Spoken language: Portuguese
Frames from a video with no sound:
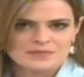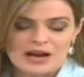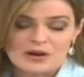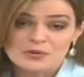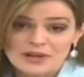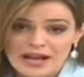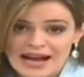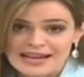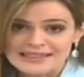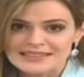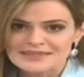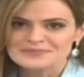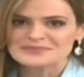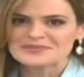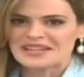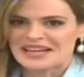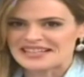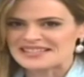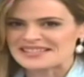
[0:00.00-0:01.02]
está curada,
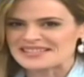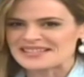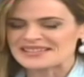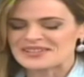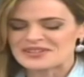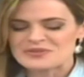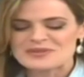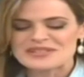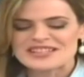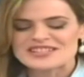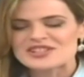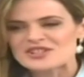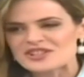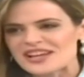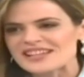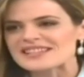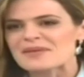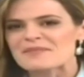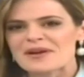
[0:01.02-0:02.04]
graças a Deus, mas a
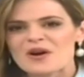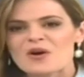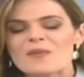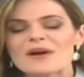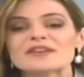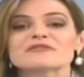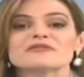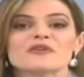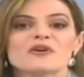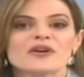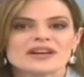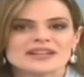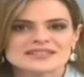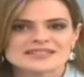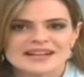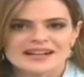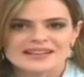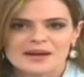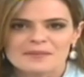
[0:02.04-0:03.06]
gente quer saber como é que foi
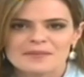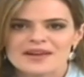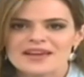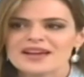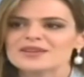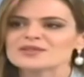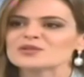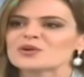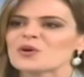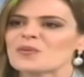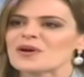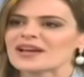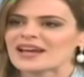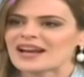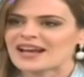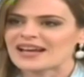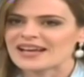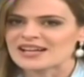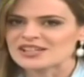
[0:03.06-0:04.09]
esse tratamento, como é
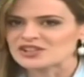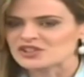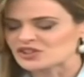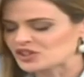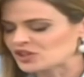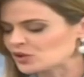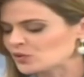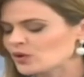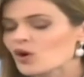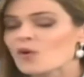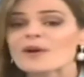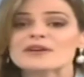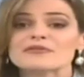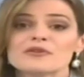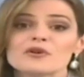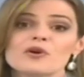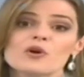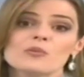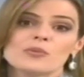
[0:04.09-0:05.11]
que ela reagiu e como é
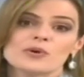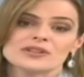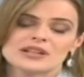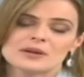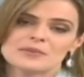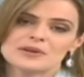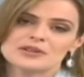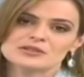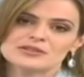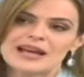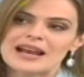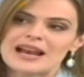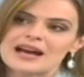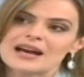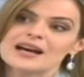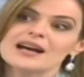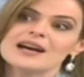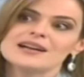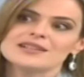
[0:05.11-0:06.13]
que foi o comportamento
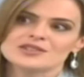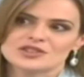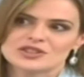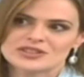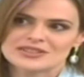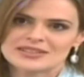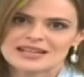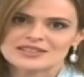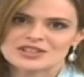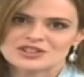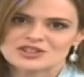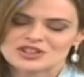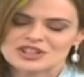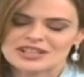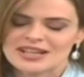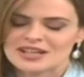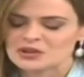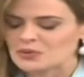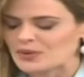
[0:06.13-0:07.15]
dela antes né, de
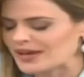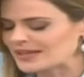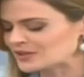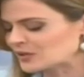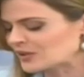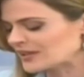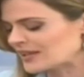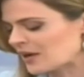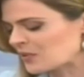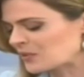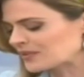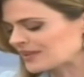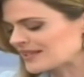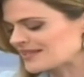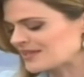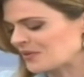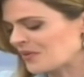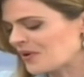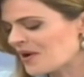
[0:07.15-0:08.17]
adquirir a doença, o que, que
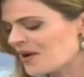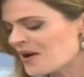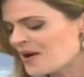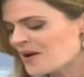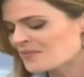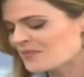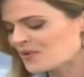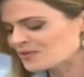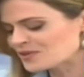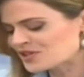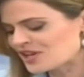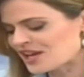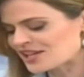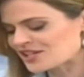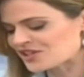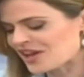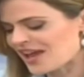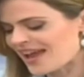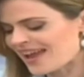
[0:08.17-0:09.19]
aconteceu. Bom
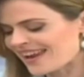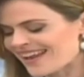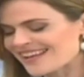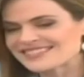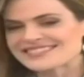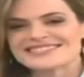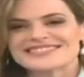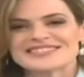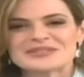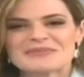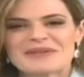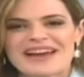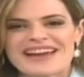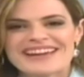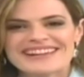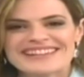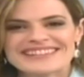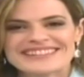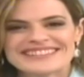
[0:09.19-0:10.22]
dia, Sheila, tudo
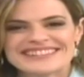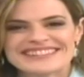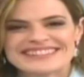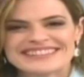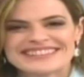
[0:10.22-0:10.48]
bem?